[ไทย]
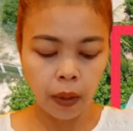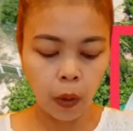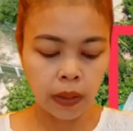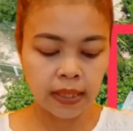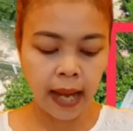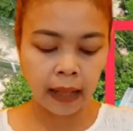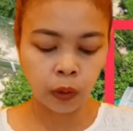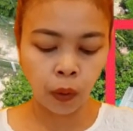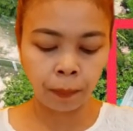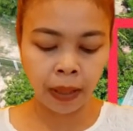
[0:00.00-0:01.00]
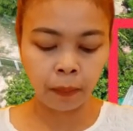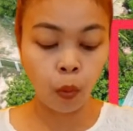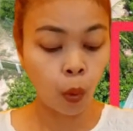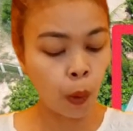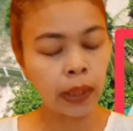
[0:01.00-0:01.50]
โดยแสดงตนเป็นบุค
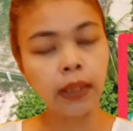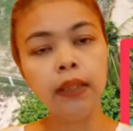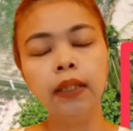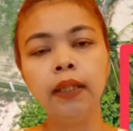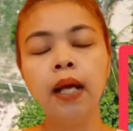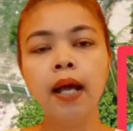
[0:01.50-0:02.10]
คลอื่น